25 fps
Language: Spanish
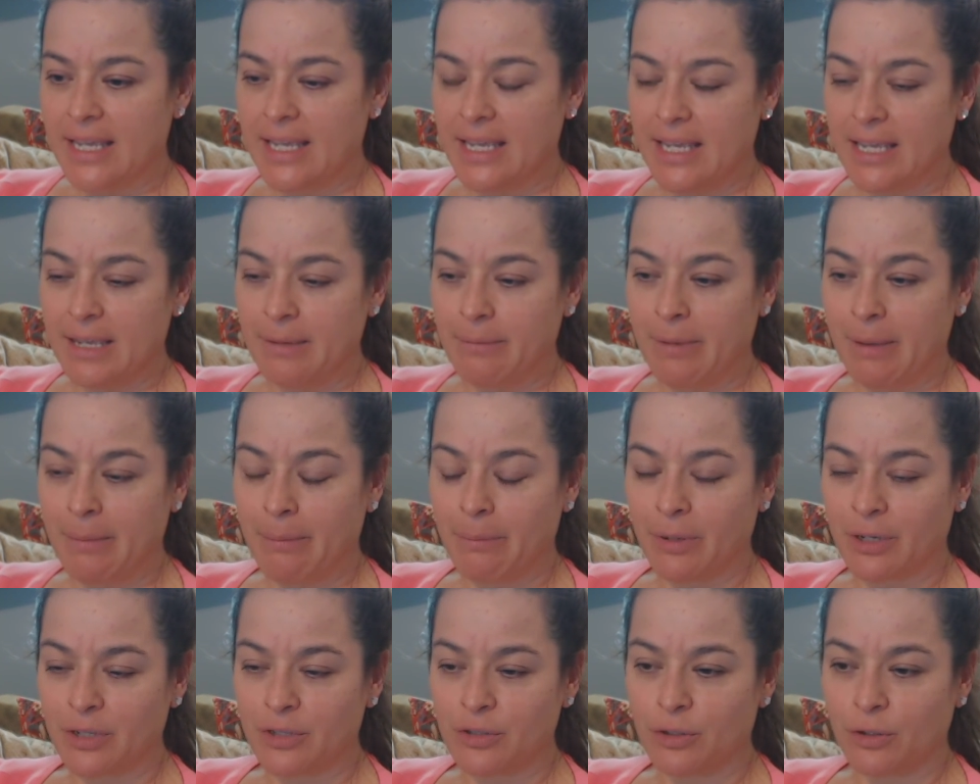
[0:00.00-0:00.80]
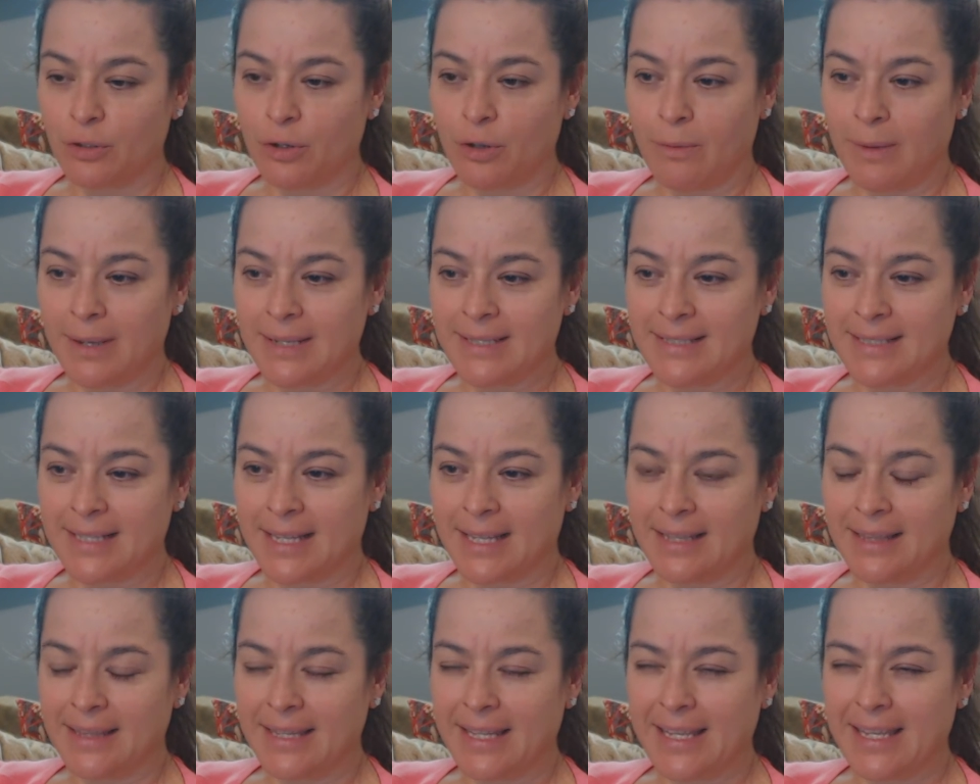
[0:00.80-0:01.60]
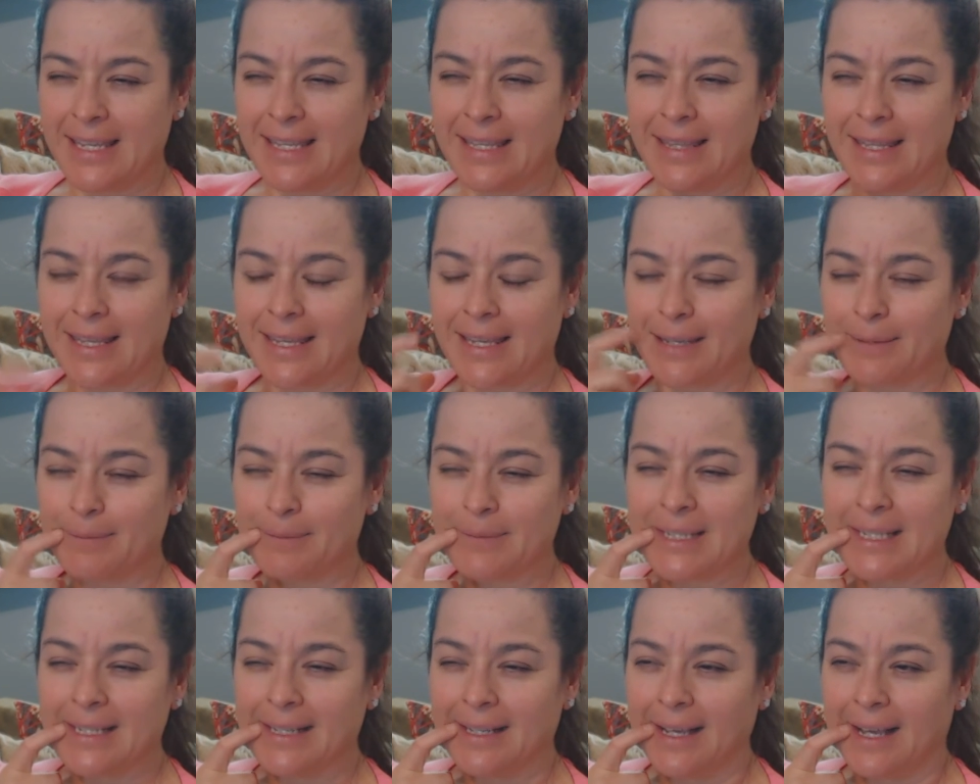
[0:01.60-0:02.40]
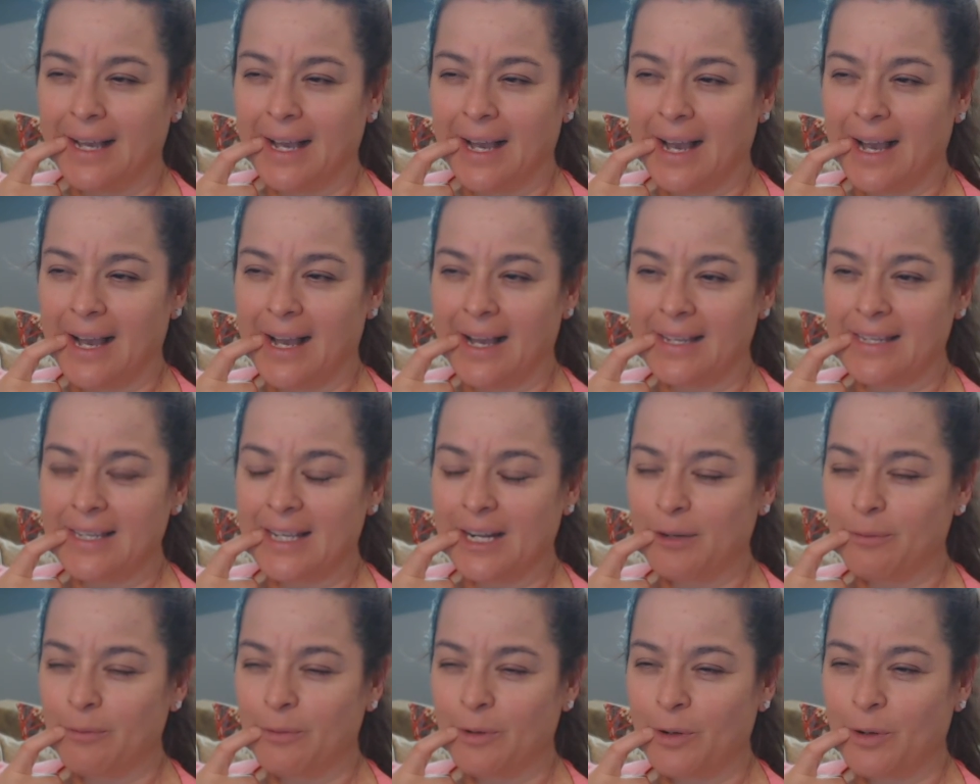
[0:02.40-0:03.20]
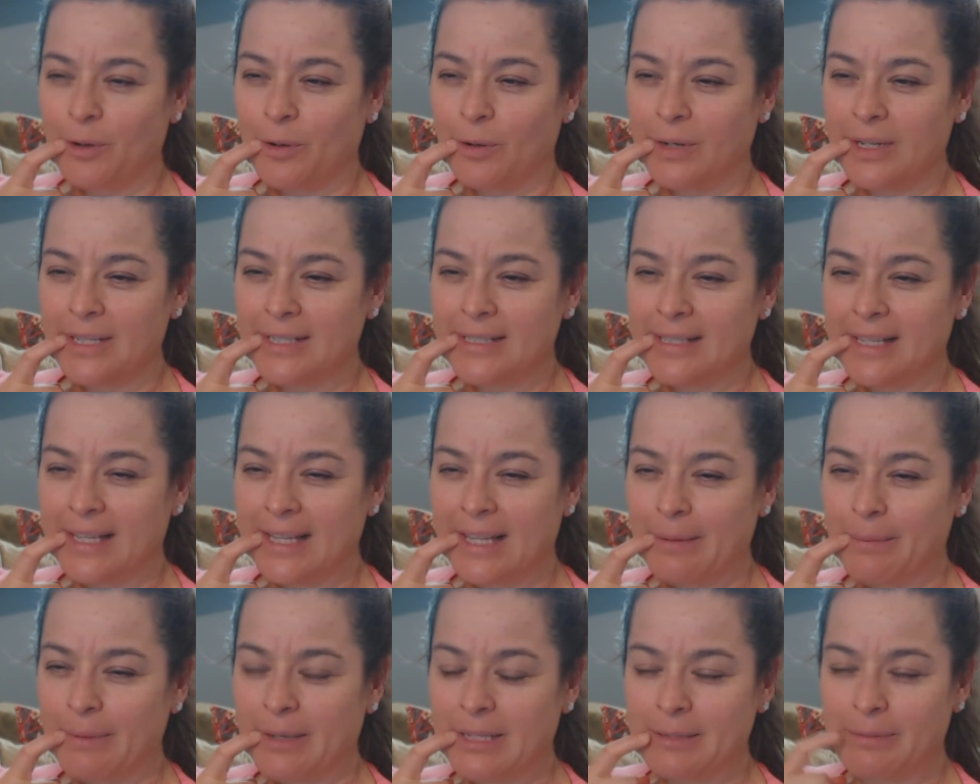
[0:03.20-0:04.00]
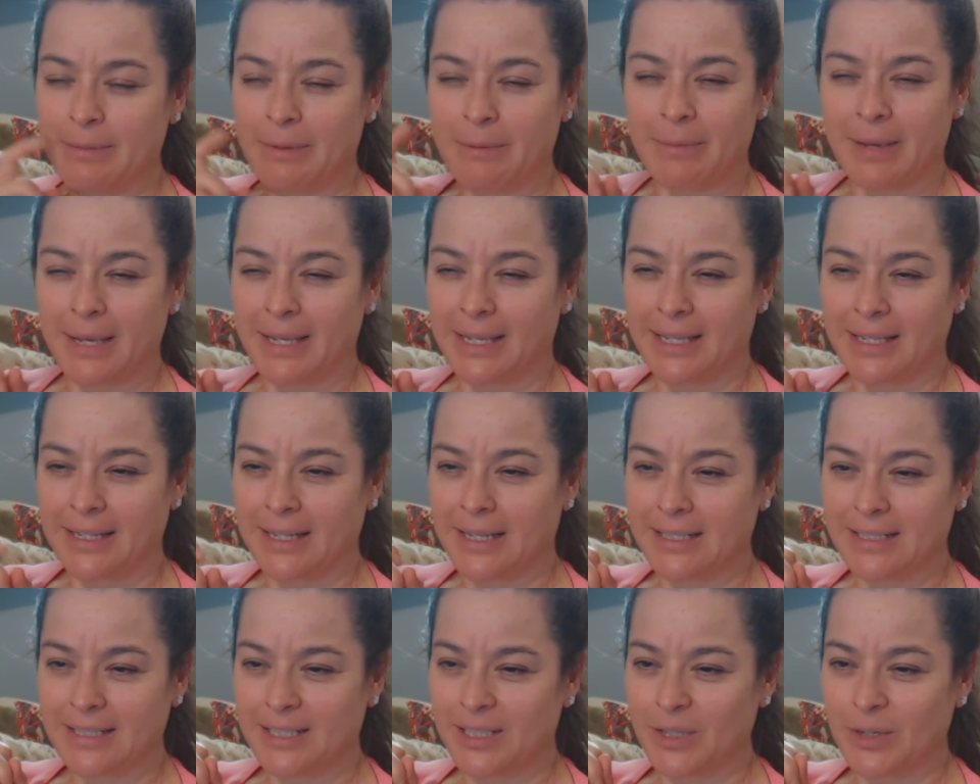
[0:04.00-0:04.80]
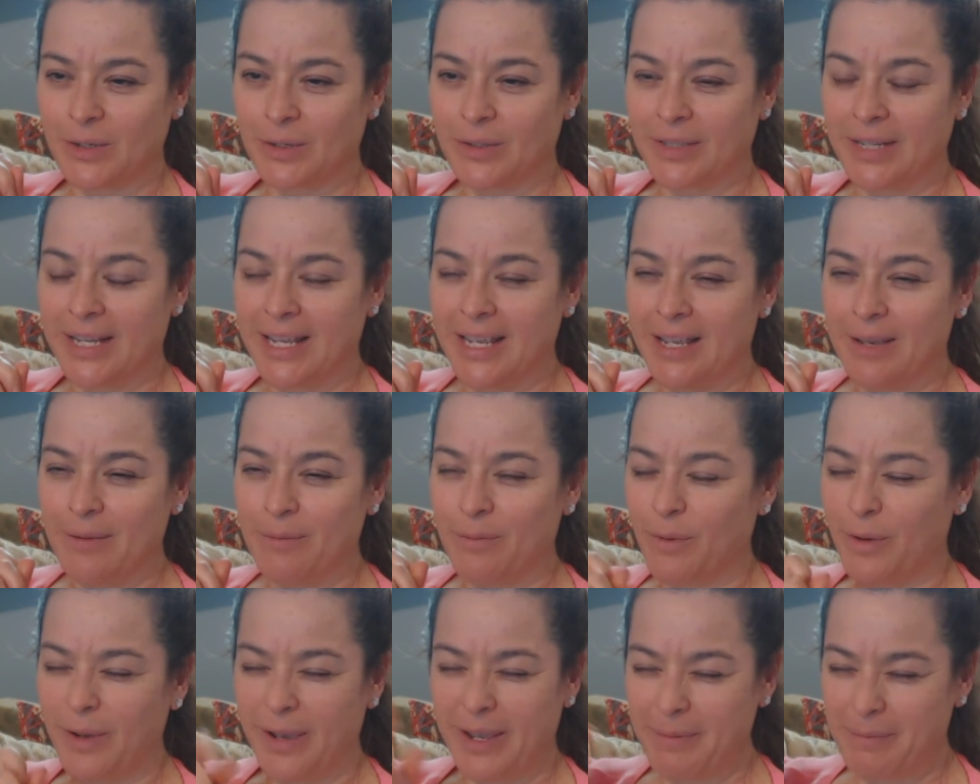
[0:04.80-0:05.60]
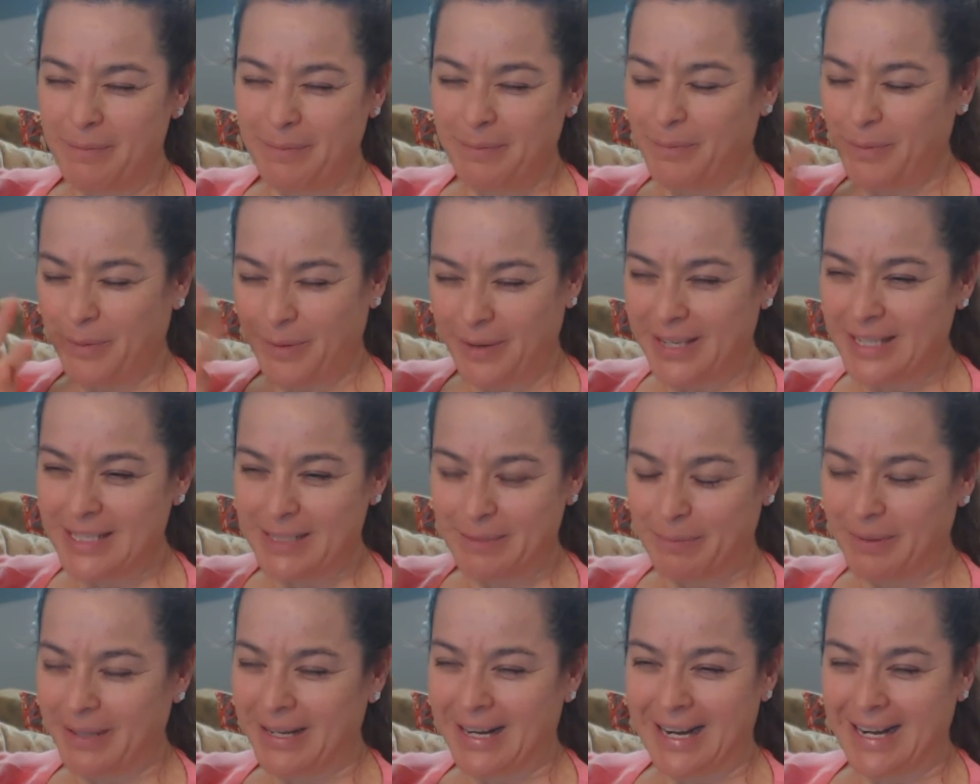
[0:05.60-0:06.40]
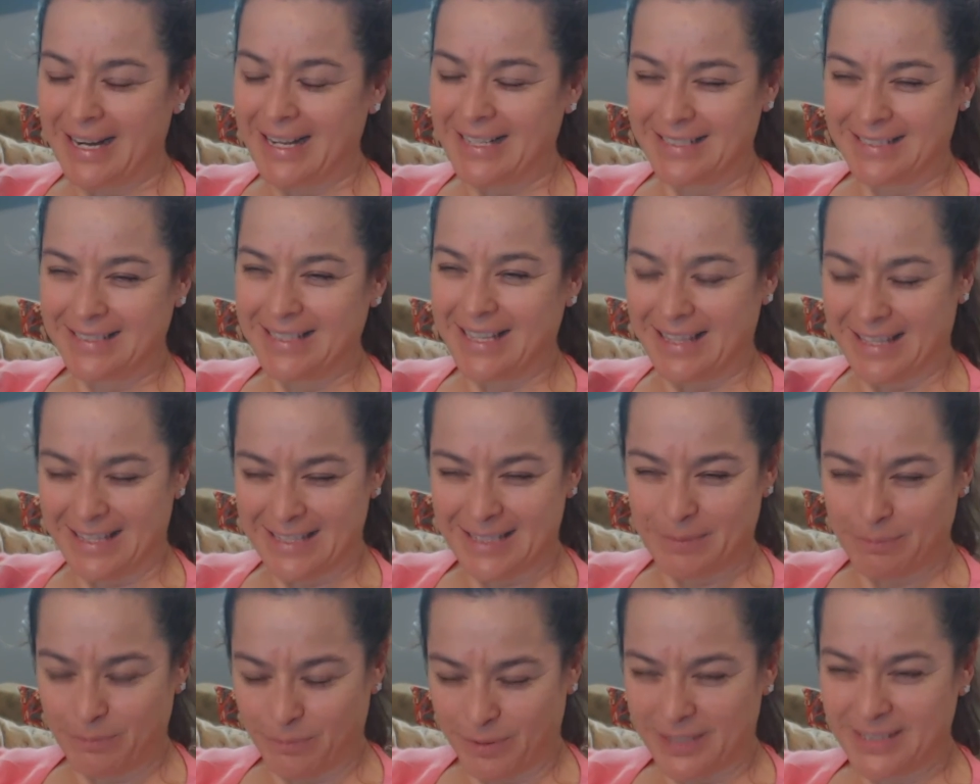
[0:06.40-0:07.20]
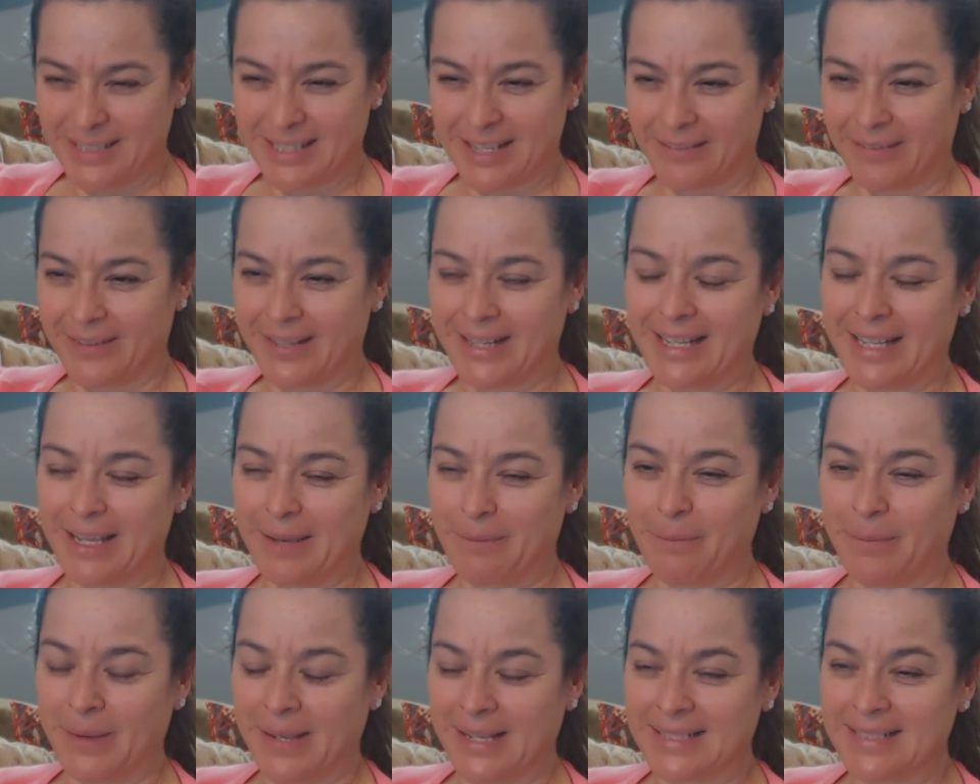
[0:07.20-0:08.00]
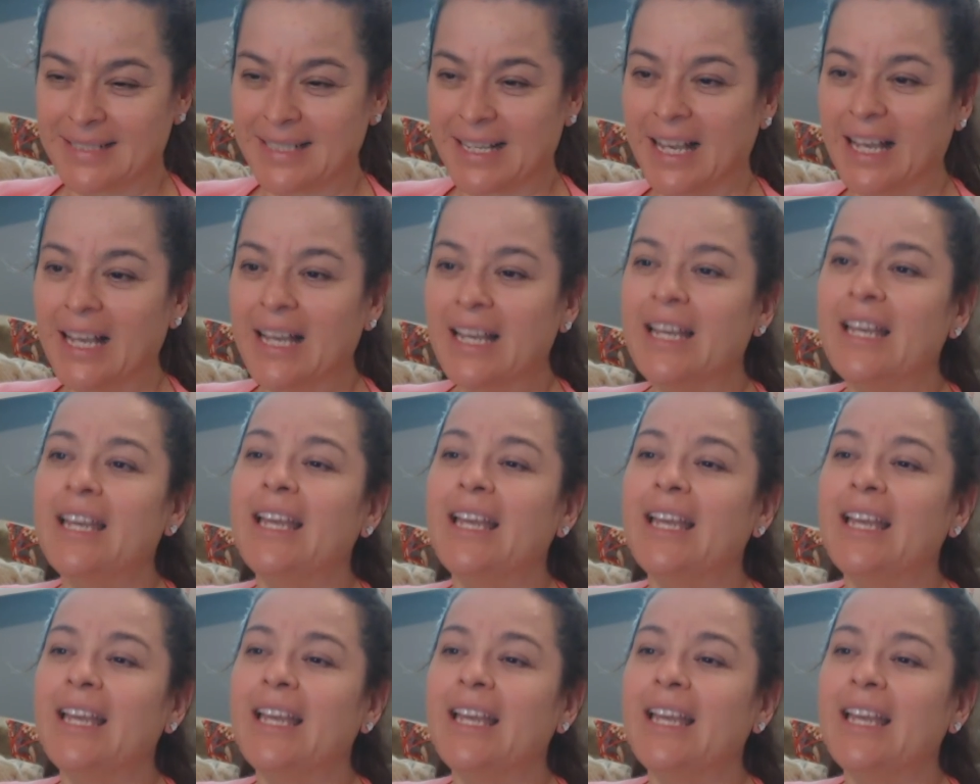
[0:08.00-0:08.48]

Y me impresionó bastante y dije, ay, a lo mejor es nada más mi imaginación. Voy, voy a esperar hasta después a ver qué pasa.